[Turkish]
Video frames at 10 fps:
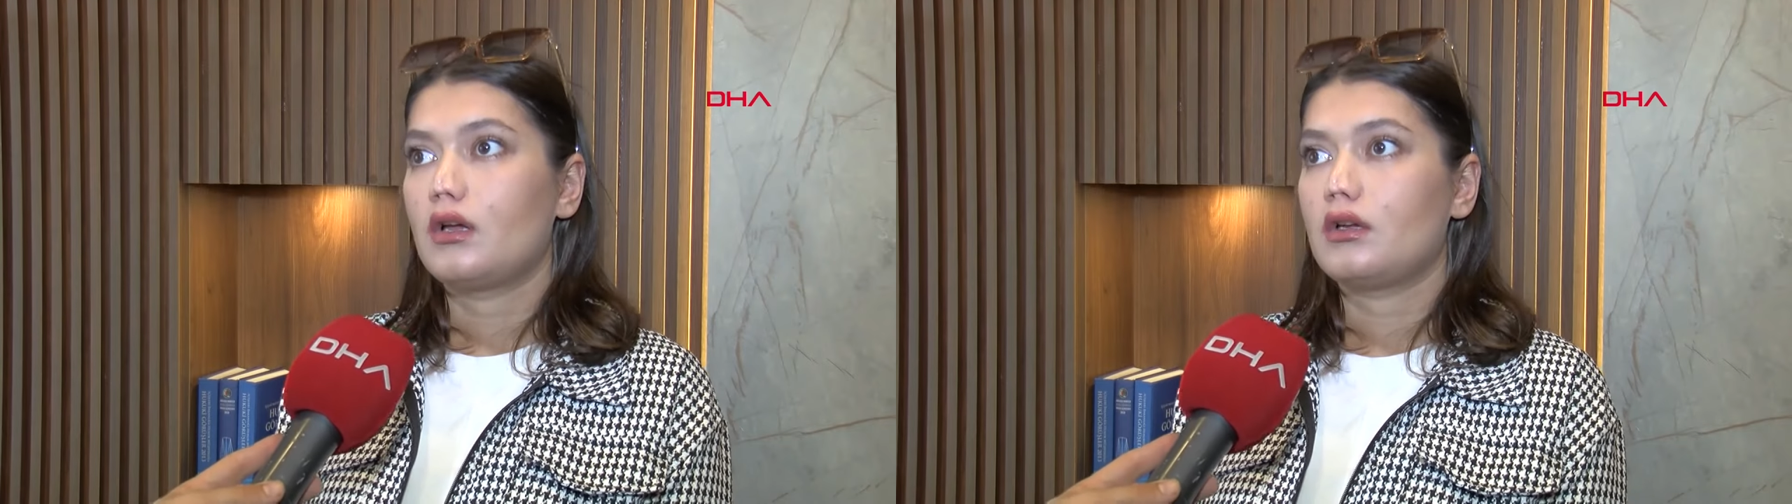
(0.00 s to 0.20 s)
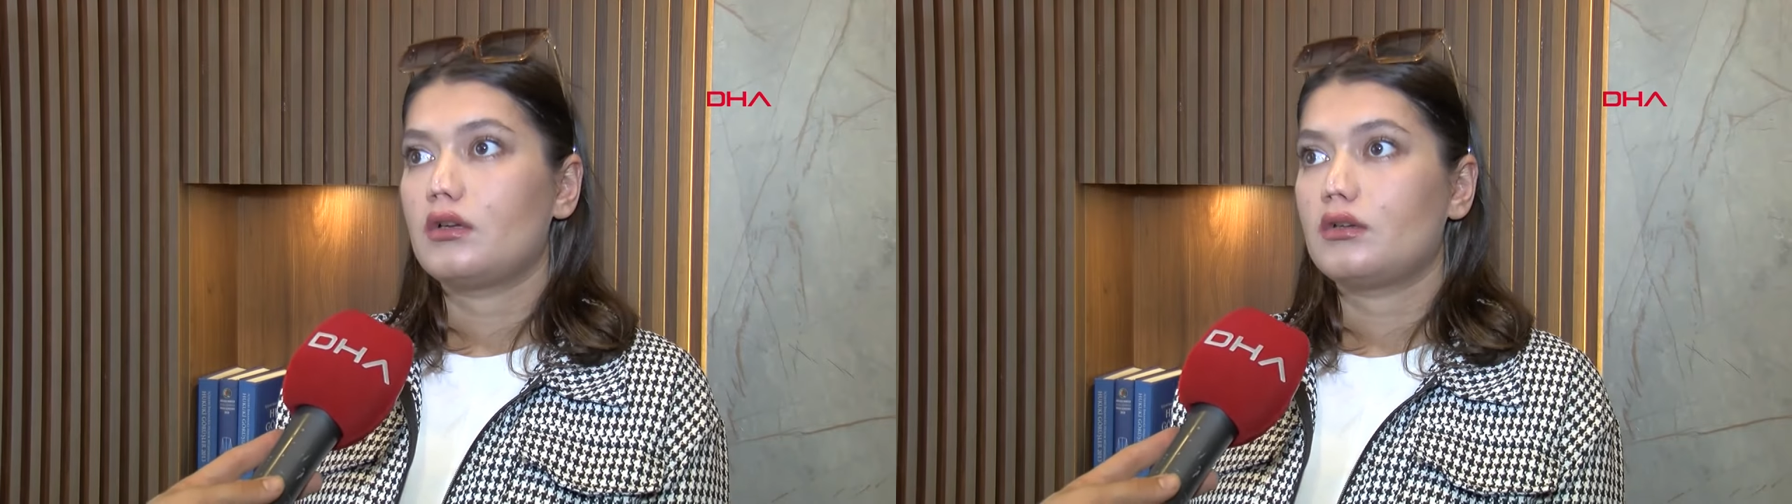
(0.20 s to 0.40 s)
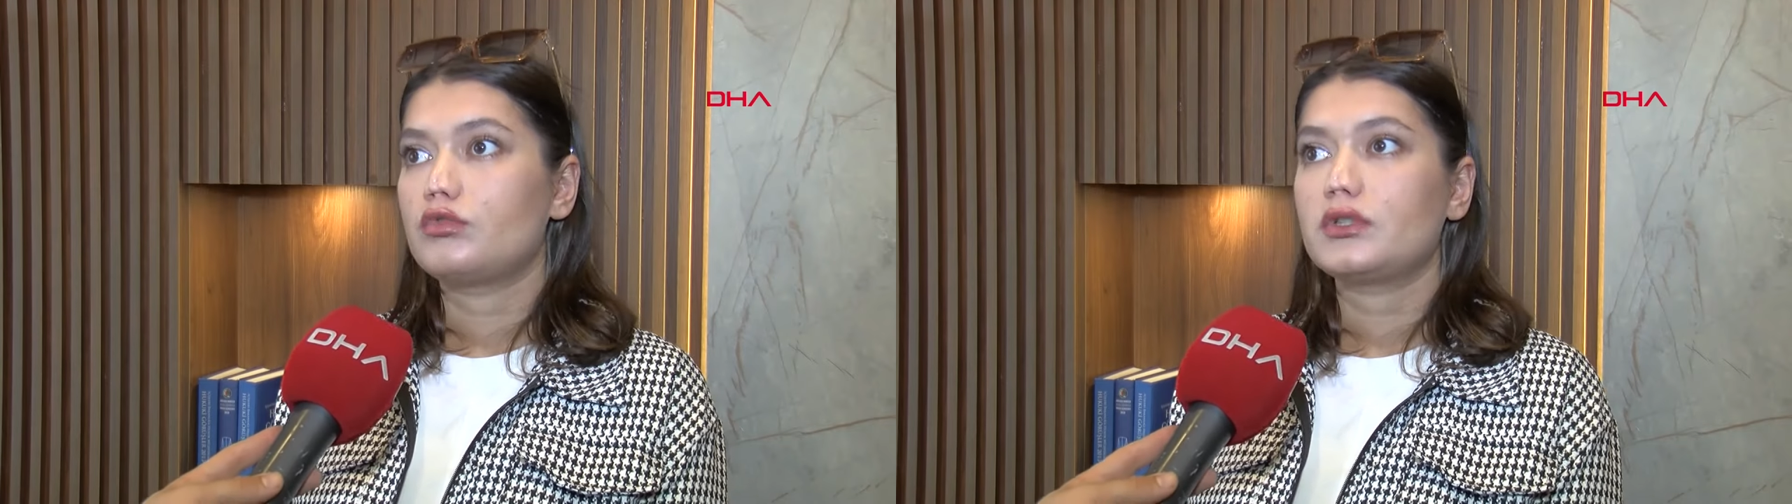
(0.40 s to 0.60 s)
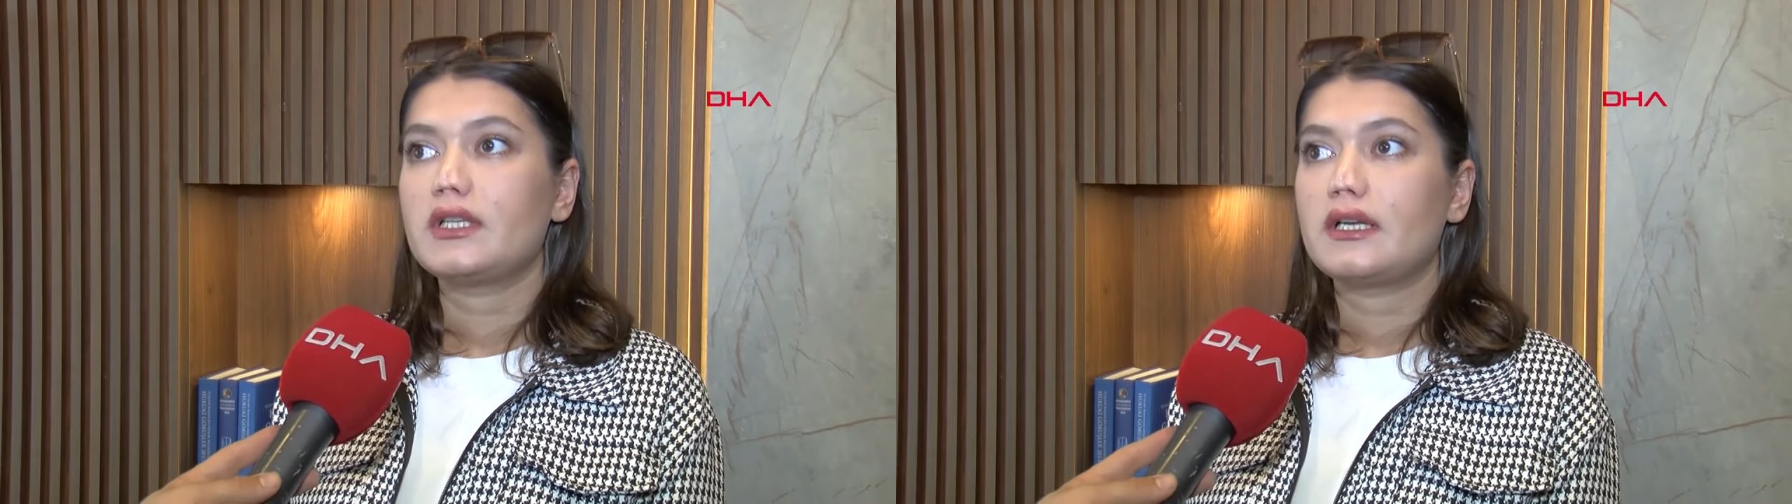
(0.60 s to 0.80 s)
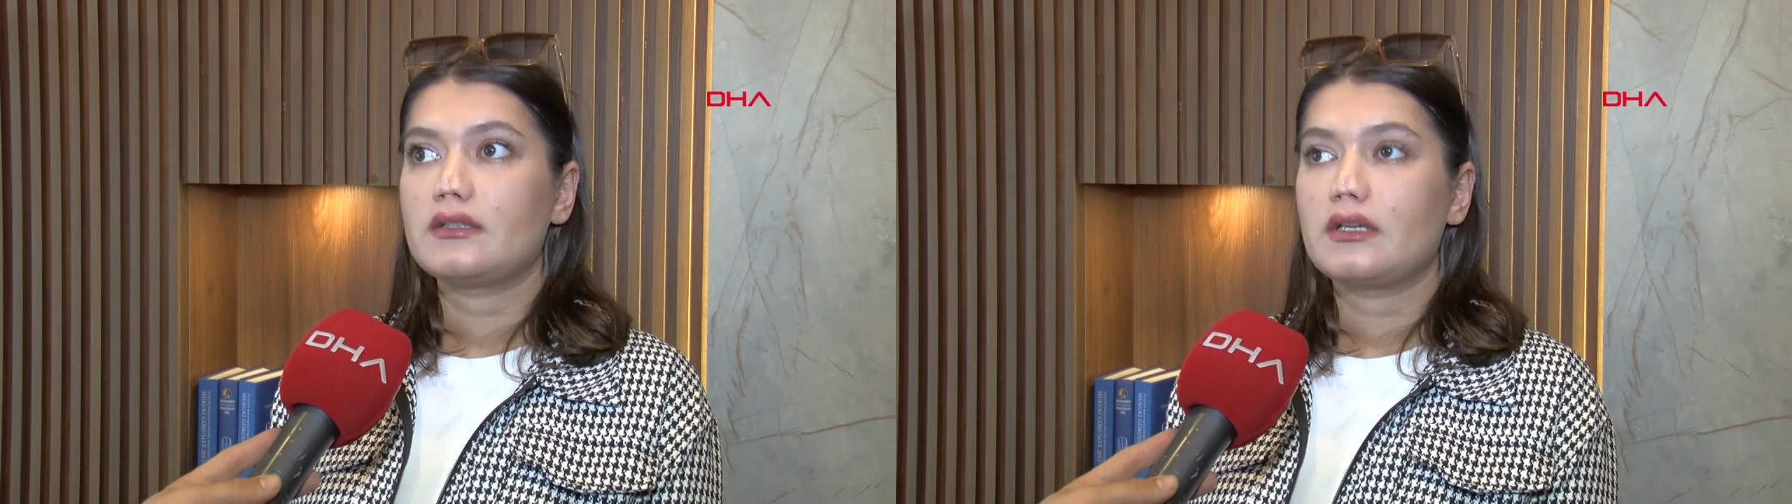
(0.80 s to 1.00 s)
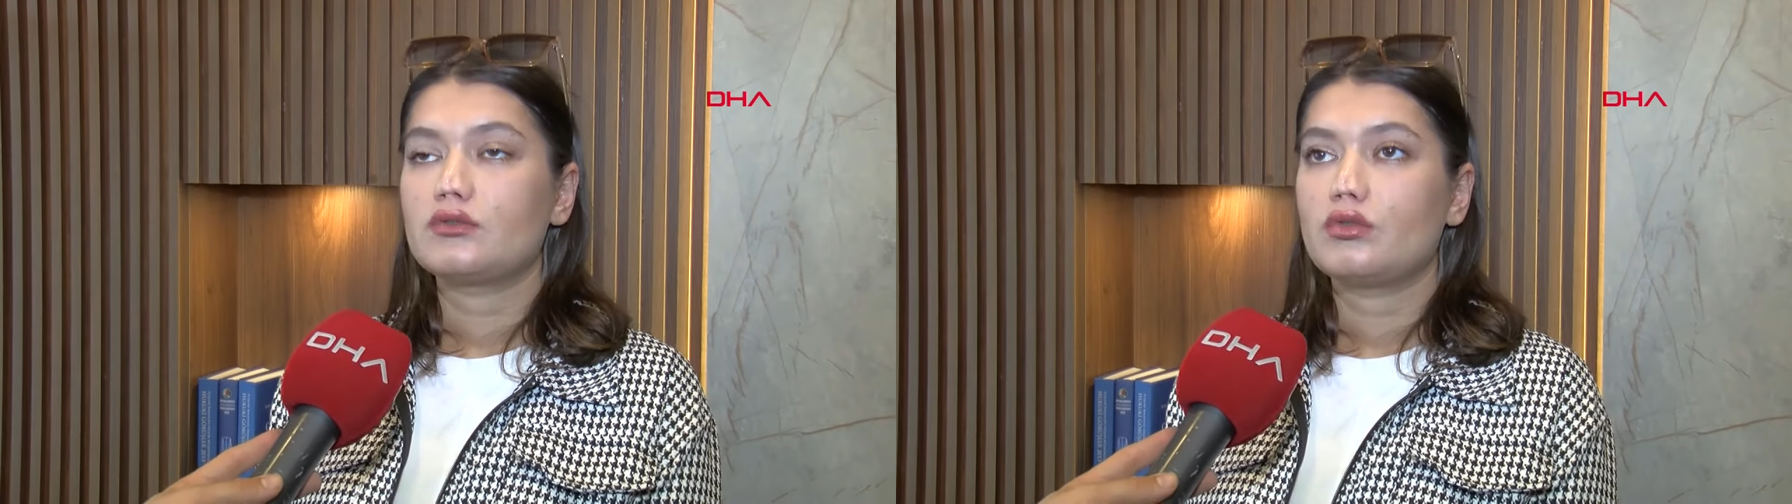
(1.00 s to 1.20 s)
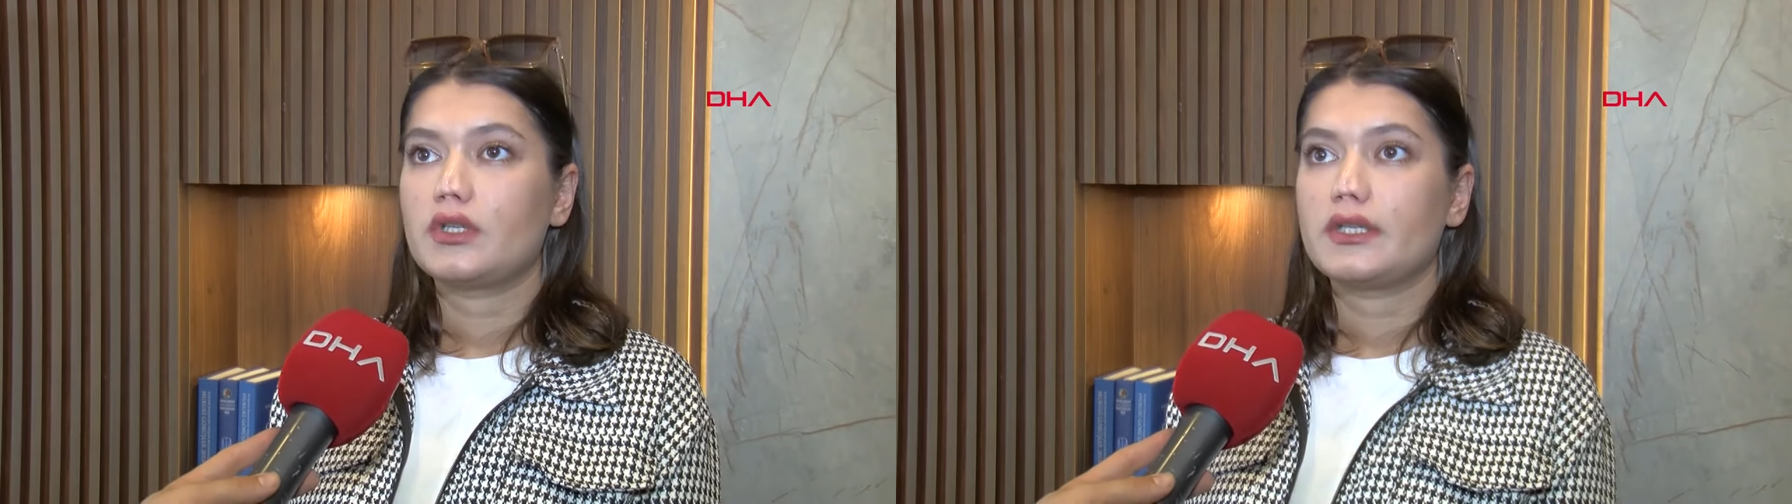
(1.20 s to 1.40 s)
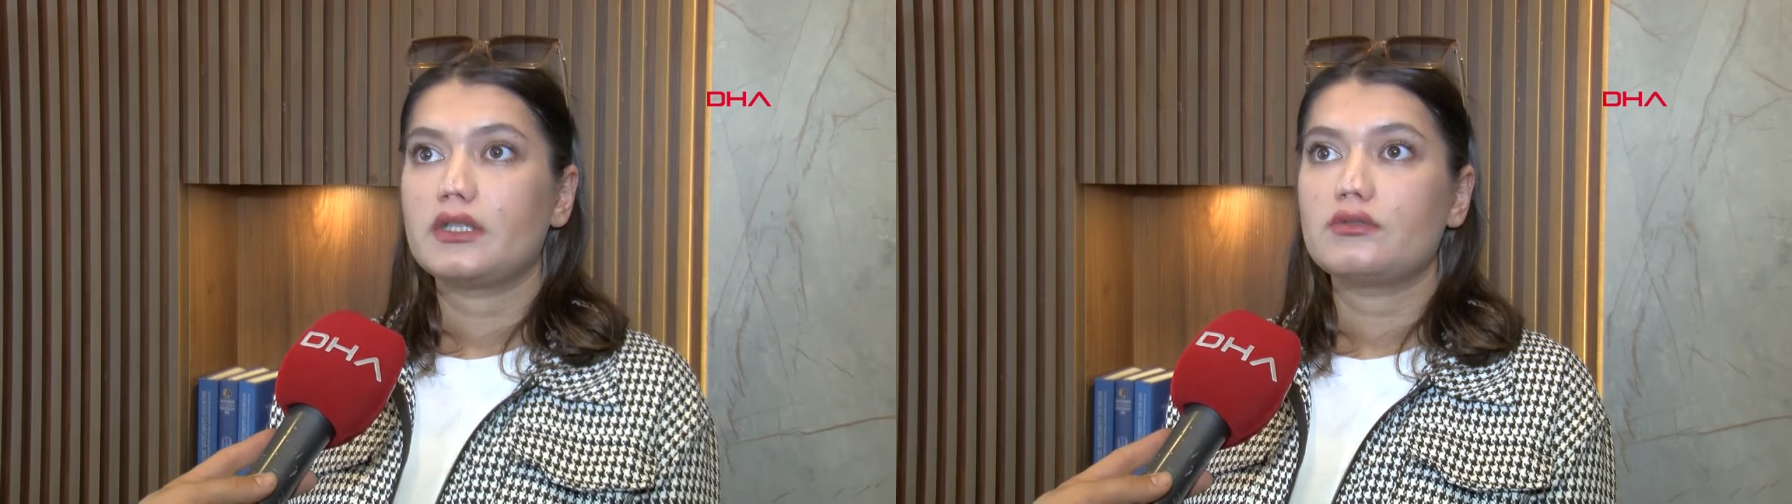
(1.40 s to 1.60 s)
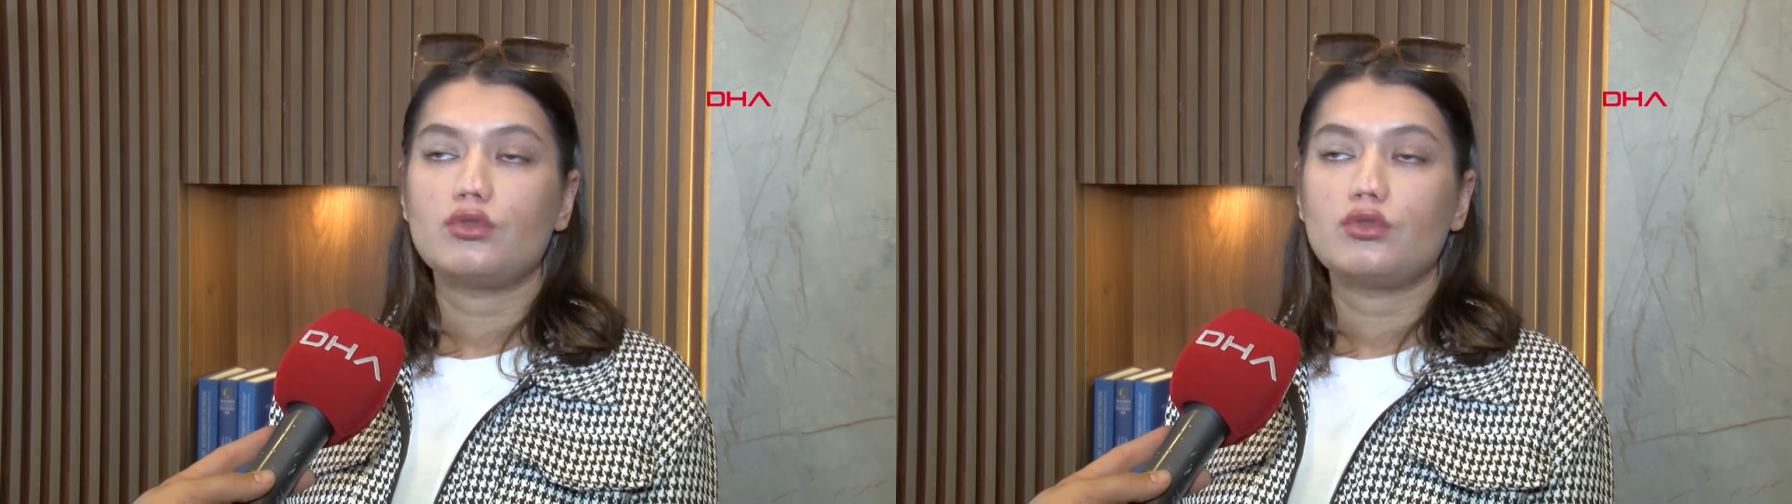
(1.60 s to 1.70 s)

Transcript: E, bu nedenden dolayı